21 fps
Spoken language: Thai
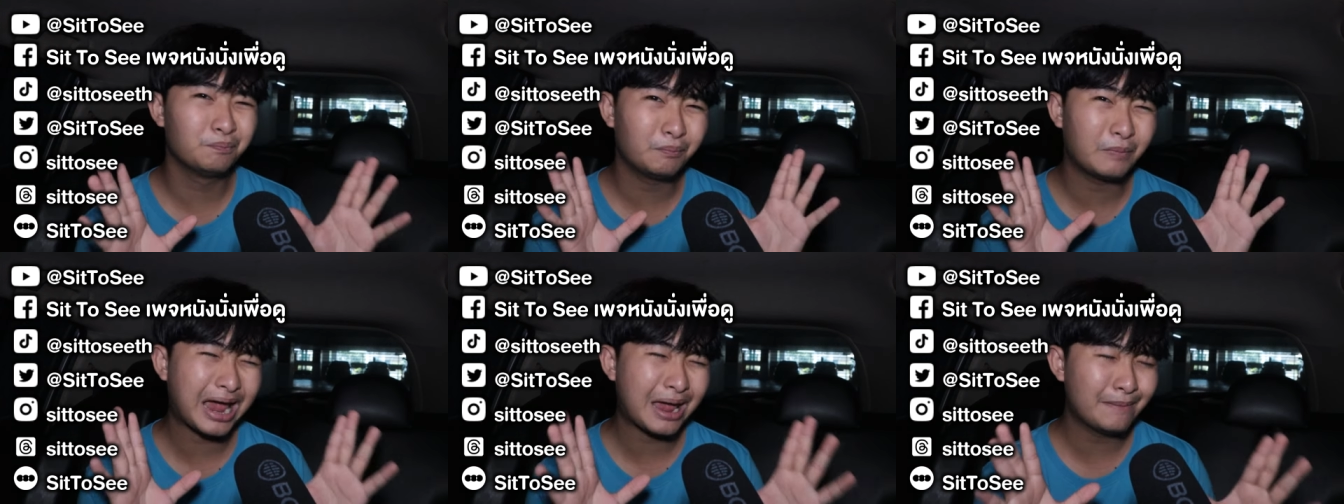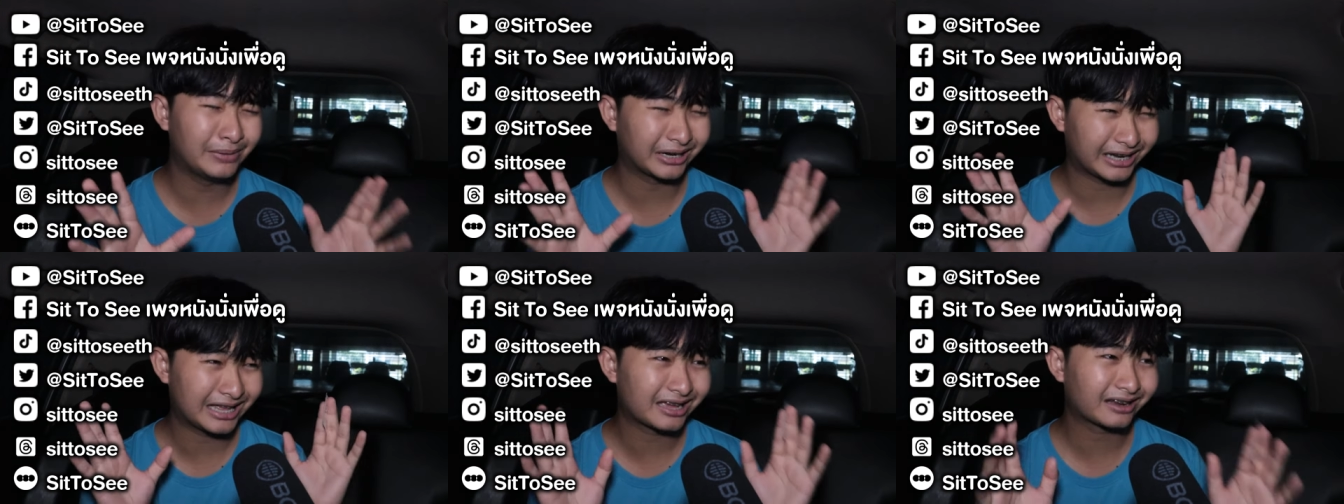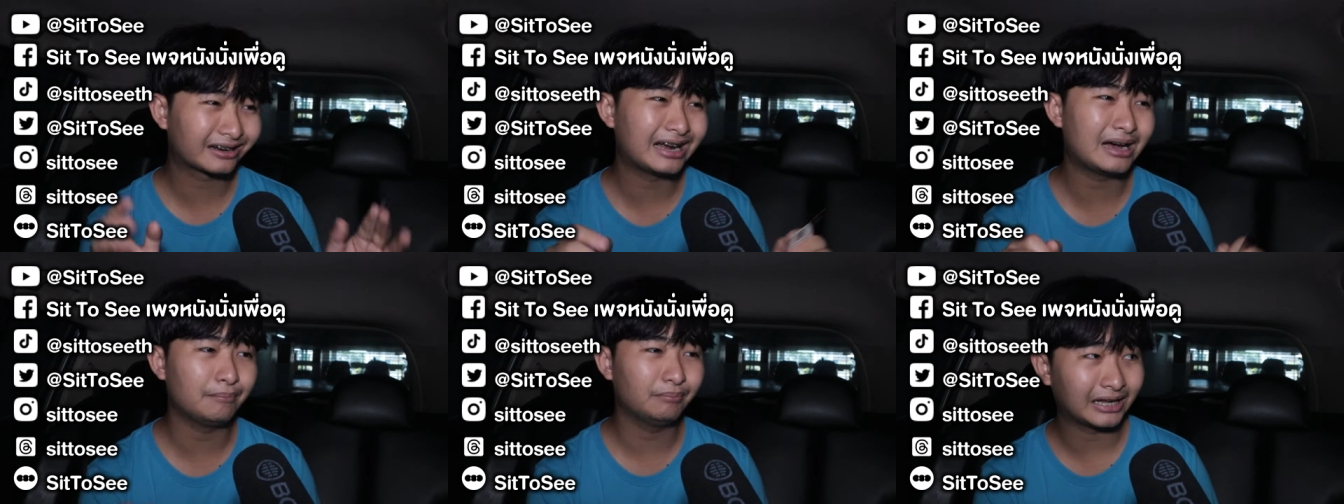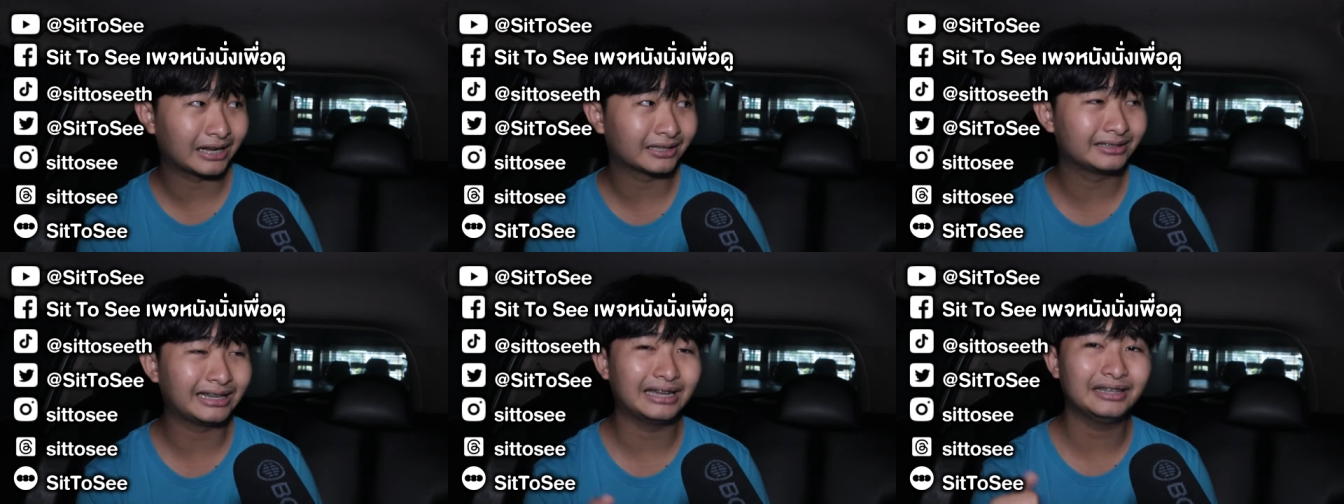ไม่เหมือนกันครับ
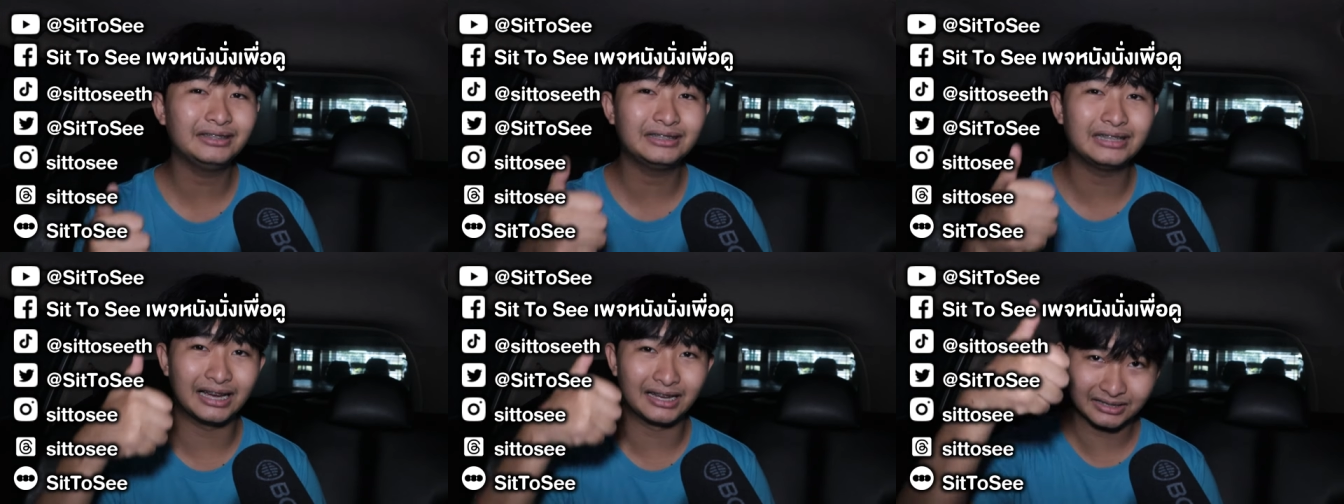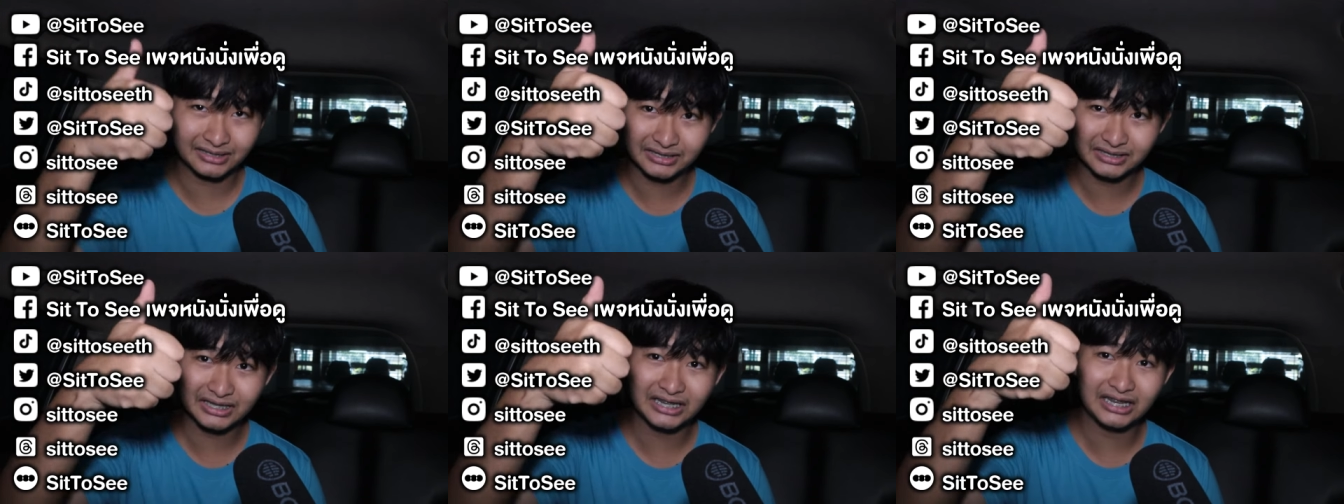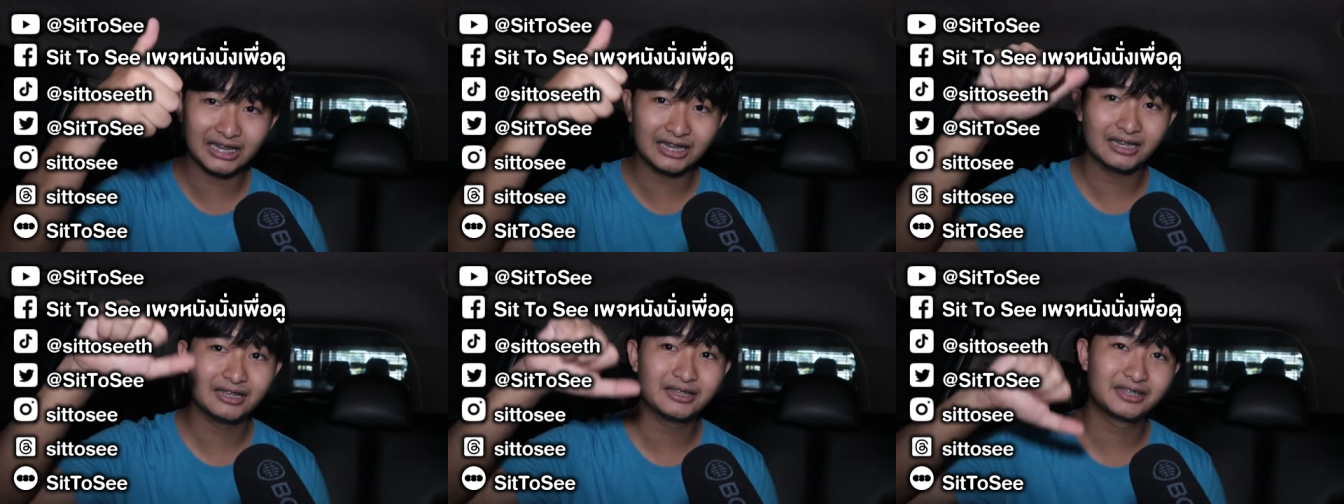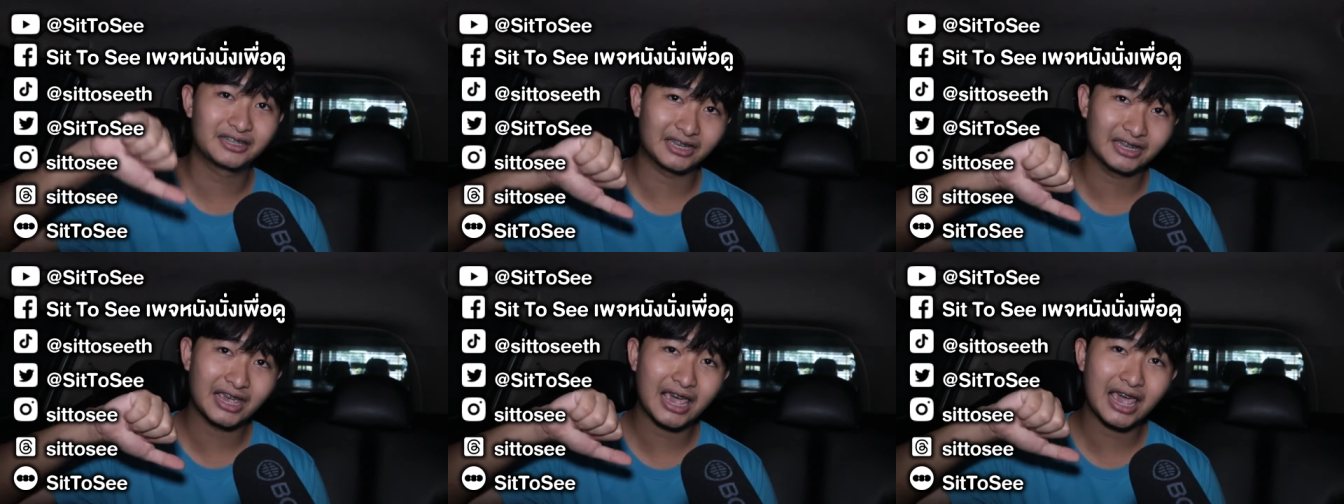ดังนั้นหนังจะดี
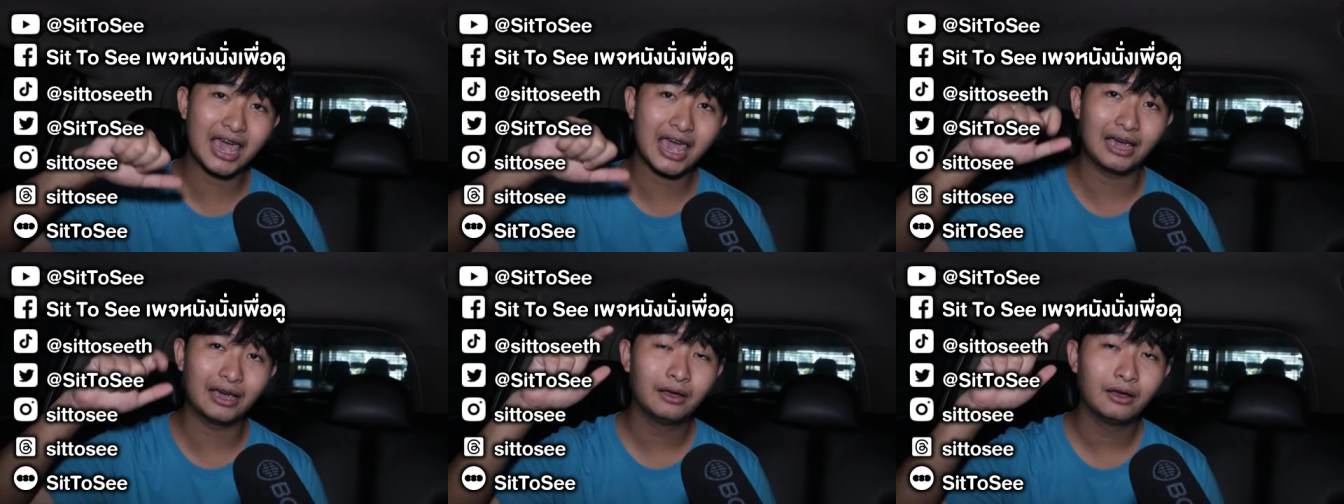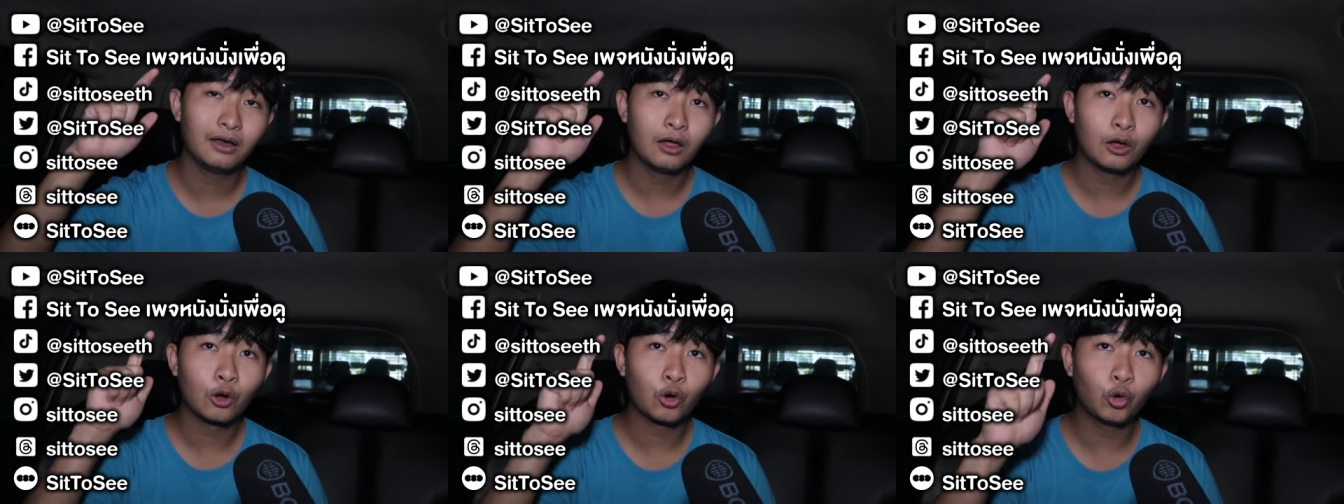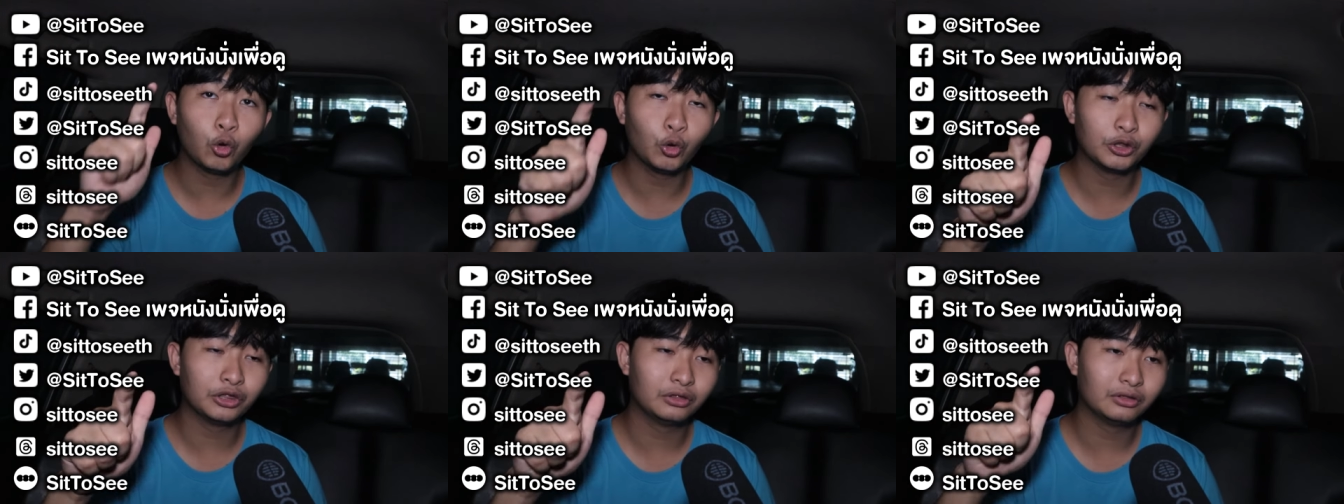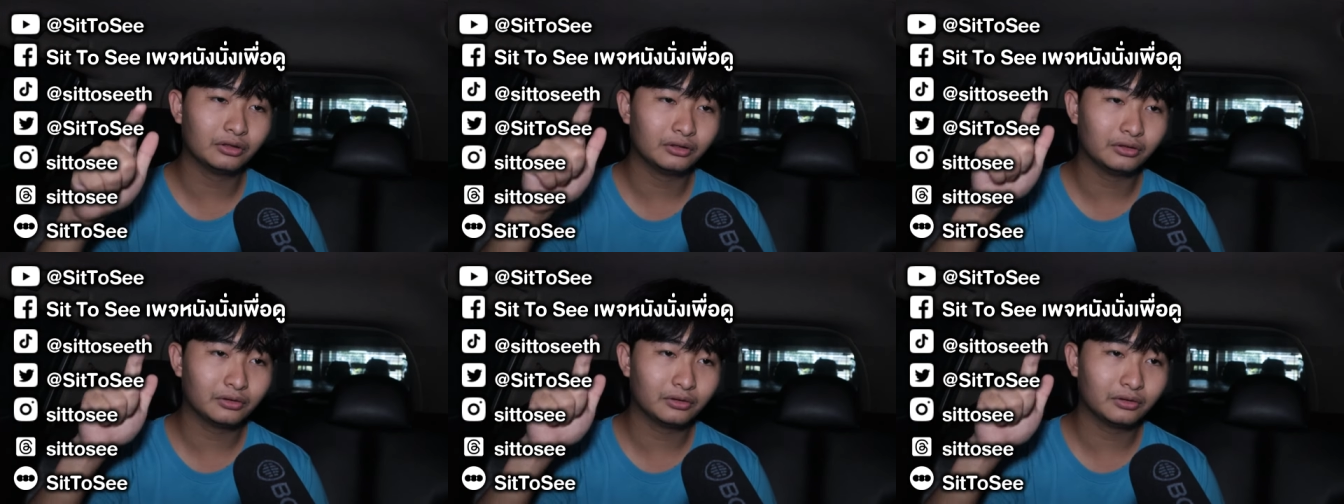จะแย่ คุณ